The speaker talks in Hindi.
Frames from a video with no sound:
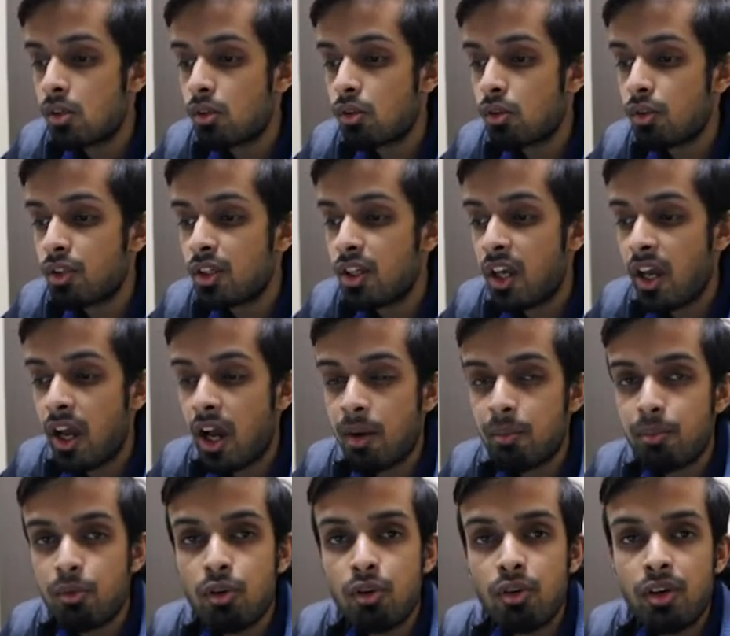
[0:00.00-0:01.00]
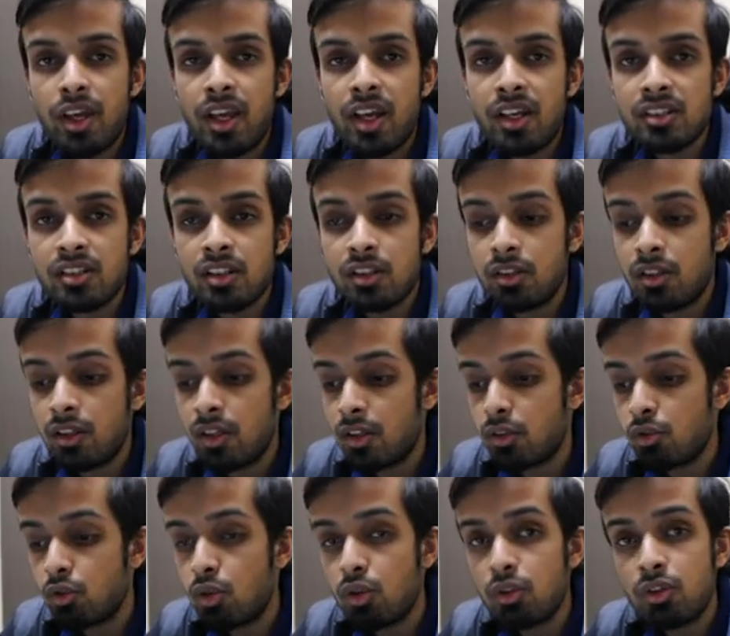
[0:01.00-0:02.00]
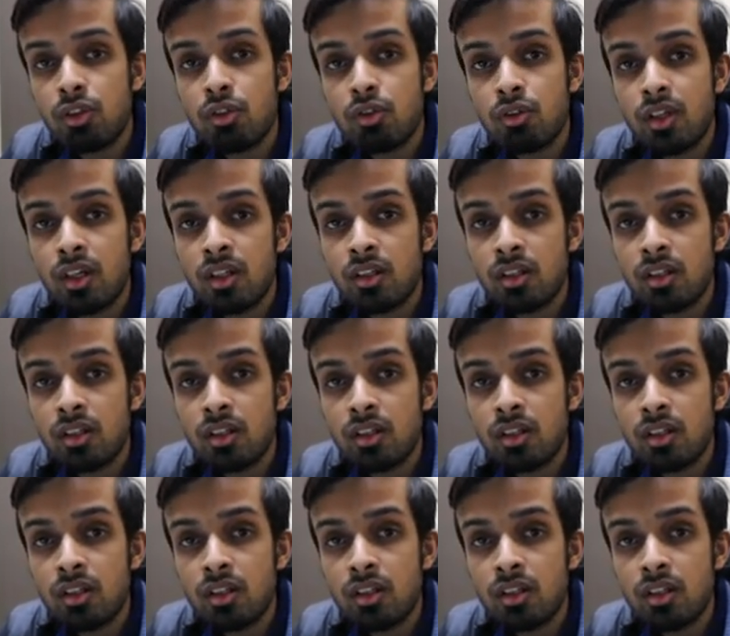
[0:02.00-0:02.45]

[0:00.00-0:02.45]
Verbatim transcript: तो ये आपको एक से दो दिनों के